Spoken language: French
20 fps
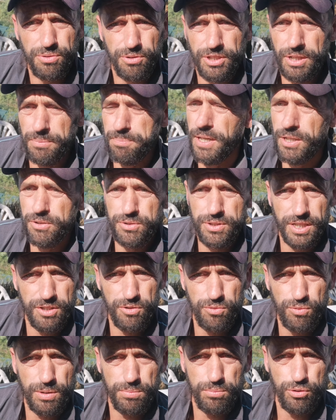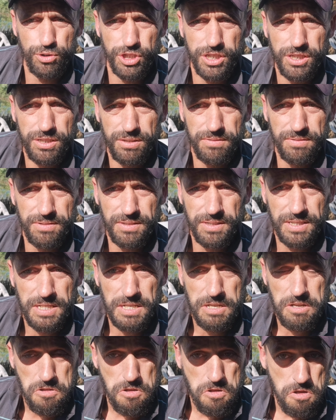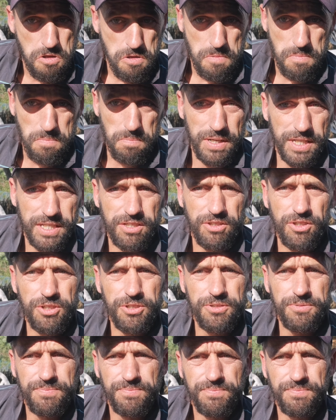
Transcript: on n'a pas réussi à nous la bouger. Maintenant,